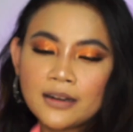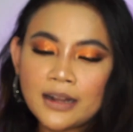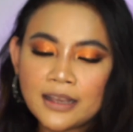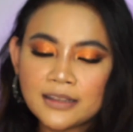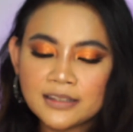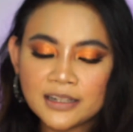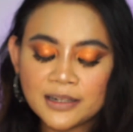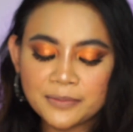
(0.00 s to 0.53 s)

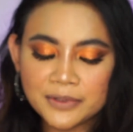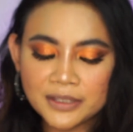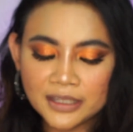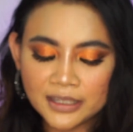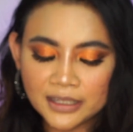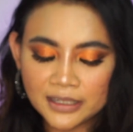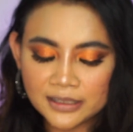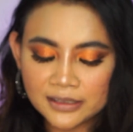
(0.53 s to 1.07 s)
Nah, si
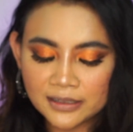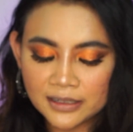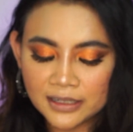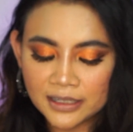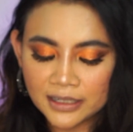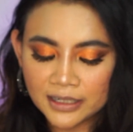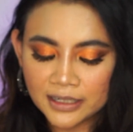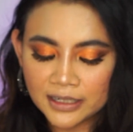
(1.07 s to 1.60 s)
lipstick ini
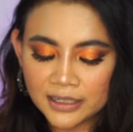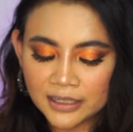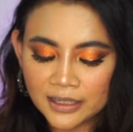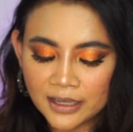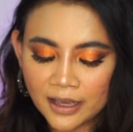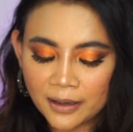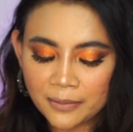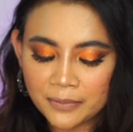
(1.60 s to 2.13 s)
sendiri
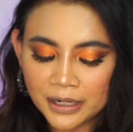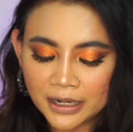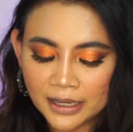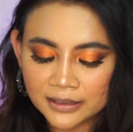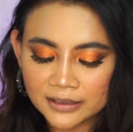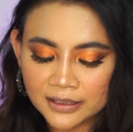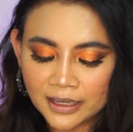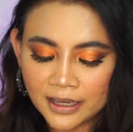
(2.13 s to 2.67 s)
dia
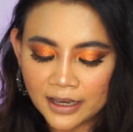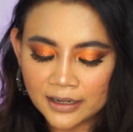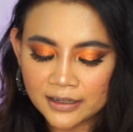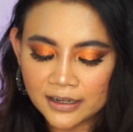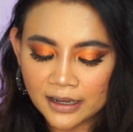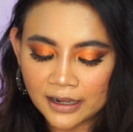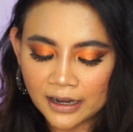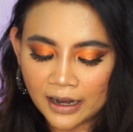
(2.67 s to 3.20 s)
beratnya
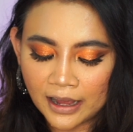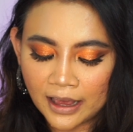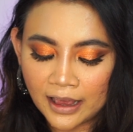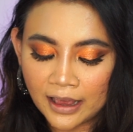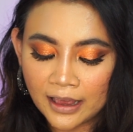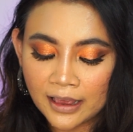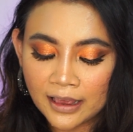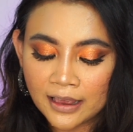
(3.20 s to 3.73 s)
adalah
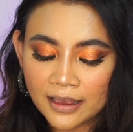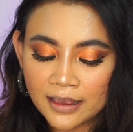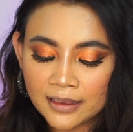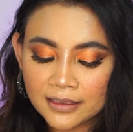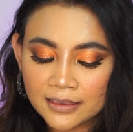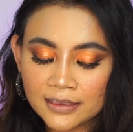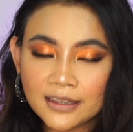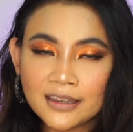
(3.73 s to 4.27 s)

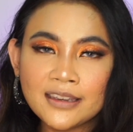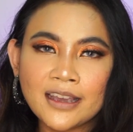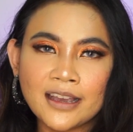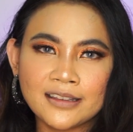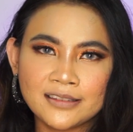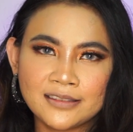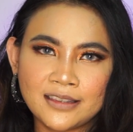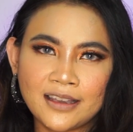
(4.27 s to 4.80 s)

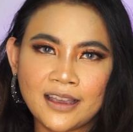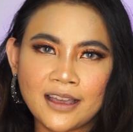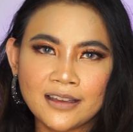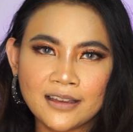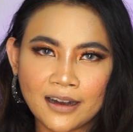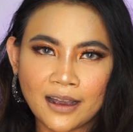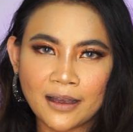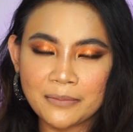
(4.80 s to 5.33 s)
tiga setengah
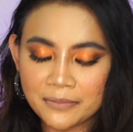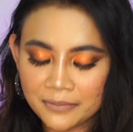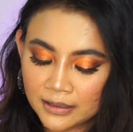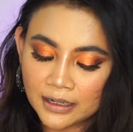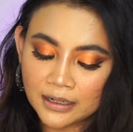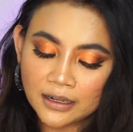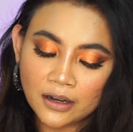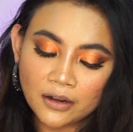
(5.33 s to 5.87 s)
gram
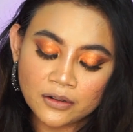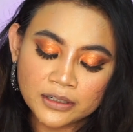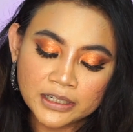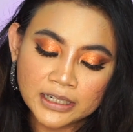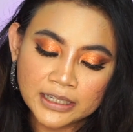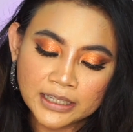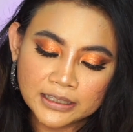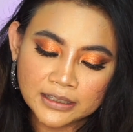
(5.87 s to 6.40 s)
dan kalau
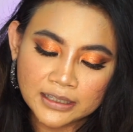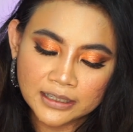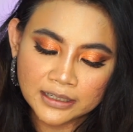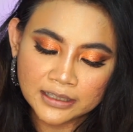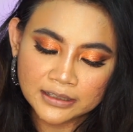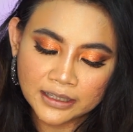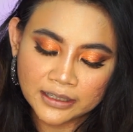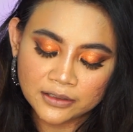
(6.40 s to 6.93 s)
dilihat
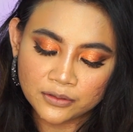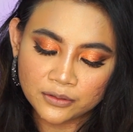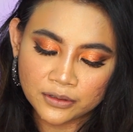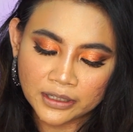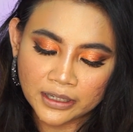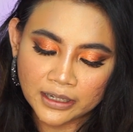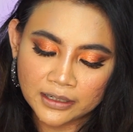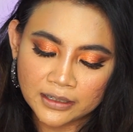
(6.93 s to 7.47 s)
dari
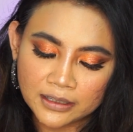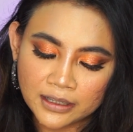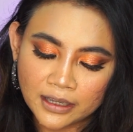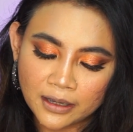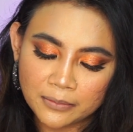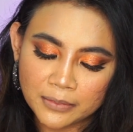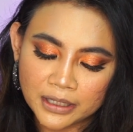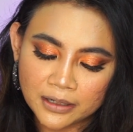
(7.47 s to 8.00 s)
teksturnya
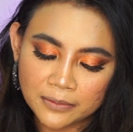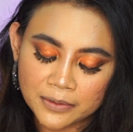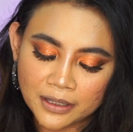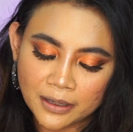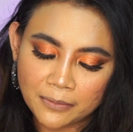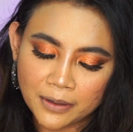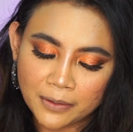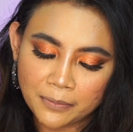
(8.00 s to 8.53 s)
dia mirip
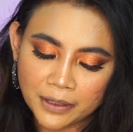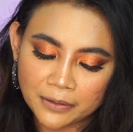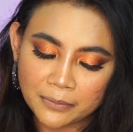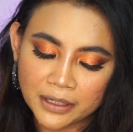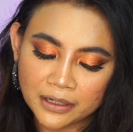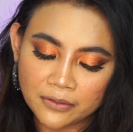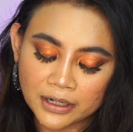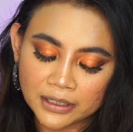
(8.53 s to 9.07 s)
sama pet
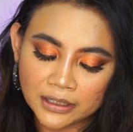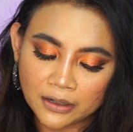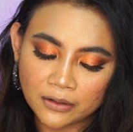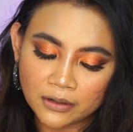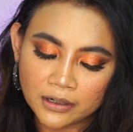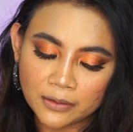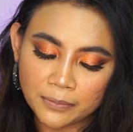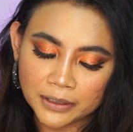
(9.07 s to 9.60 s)
migrat
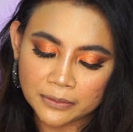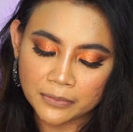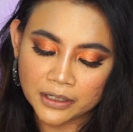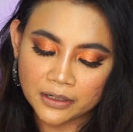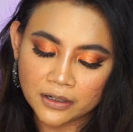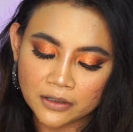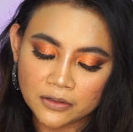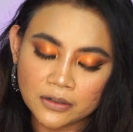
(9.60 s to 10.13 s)
aku ada pet
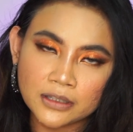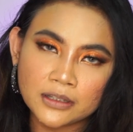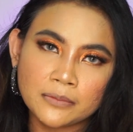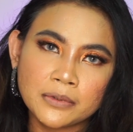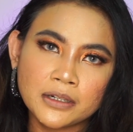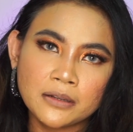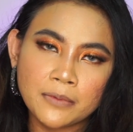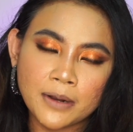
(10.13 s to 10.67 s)
migrat juga
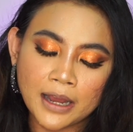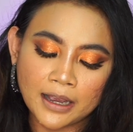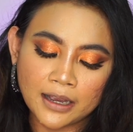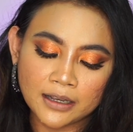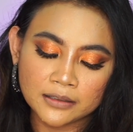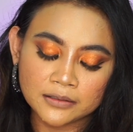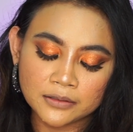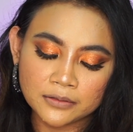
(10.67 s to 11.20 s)
tapi di
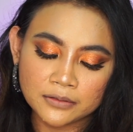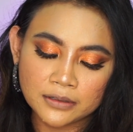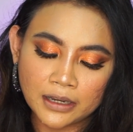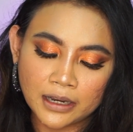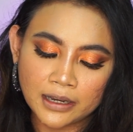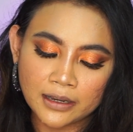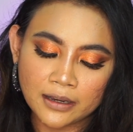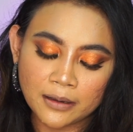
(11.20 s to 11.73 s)
belakang terus
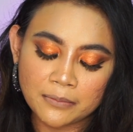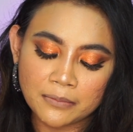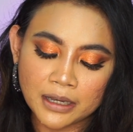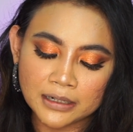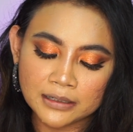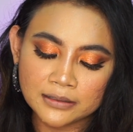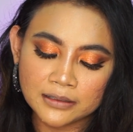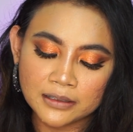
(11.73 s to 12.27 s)
kayak
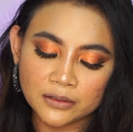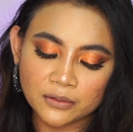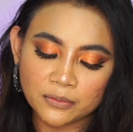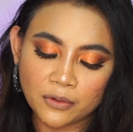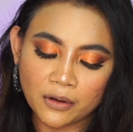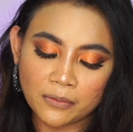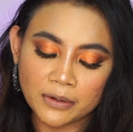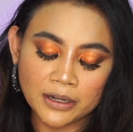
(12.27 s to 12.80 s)
males gitu
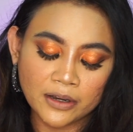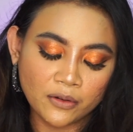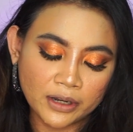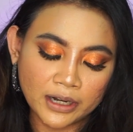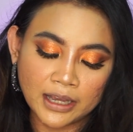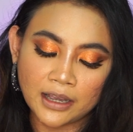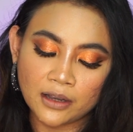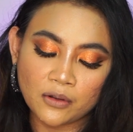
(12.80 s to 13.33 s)
mau ngambilnya
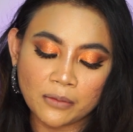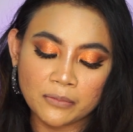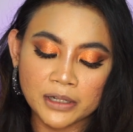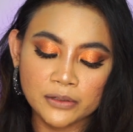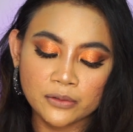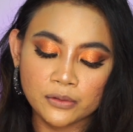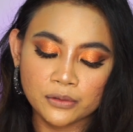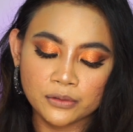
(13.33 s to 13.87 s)
oke lah aku
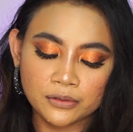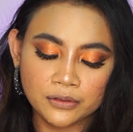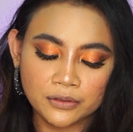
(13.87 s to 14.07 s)
ambil dulu